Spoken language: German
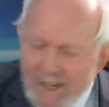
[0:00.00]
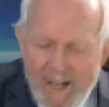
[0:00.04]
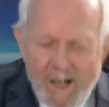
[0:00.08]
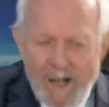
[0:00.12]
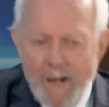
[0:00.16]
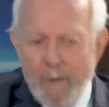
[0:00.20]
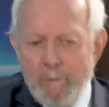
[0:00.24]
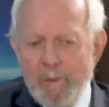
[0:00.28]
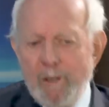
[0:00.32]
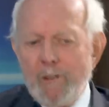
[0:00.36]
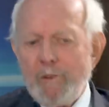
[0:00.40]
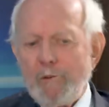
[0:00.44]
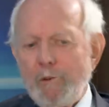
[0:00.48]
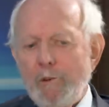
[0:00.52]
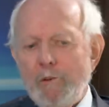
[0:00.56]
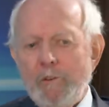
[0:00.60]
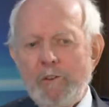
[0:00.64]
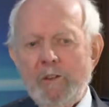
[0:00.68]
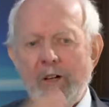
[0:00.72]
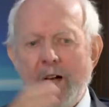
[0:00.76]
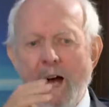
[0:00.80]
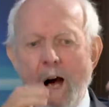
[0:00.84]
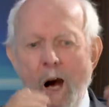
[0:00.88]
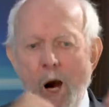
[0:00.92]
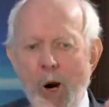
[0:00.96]
Aber es ist
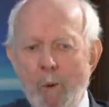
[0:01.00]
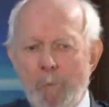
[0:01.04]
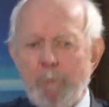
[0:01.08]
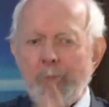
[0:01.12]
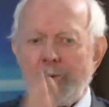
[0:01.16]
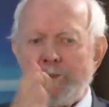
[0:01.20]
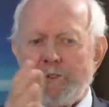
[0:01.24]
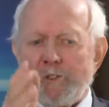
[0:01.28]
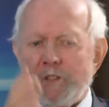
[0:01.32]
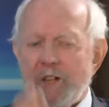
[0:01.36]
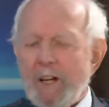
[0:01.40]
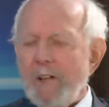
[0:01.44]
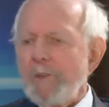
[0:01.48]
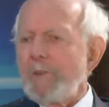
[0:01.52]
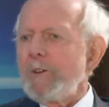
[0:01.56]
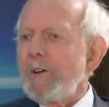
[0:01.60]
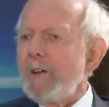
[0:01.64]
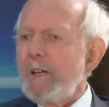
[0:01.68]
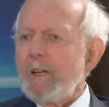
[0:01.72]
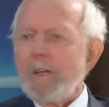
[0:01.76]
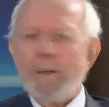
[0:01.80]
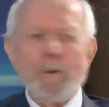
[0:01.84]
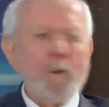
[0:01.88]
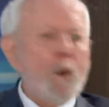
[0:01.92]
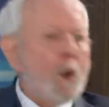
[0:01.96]
die
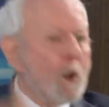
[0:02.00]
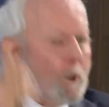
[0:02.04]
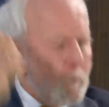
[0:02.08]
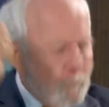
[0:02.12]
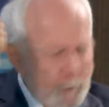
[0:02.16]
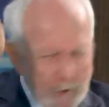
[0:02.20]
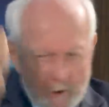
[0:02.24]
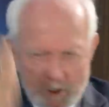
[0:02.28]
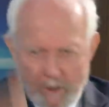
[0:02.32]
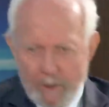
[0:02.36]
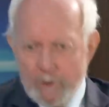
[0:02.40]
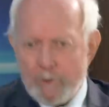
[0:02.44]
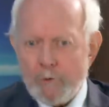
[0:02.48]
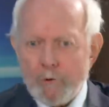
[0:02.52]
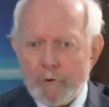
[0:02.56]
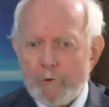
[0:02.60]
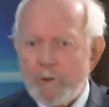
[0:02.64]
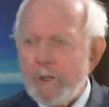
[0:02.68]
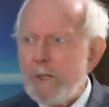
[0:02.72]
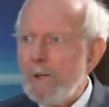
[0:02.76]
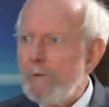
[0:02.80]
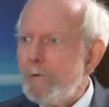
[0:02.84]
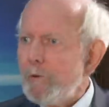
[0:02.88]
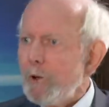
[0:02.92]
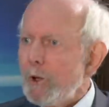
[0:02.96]
Hauptstrategie für die
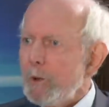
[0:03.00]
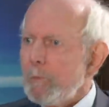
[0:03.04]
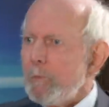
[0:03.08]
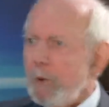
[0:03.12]
Industrie, für die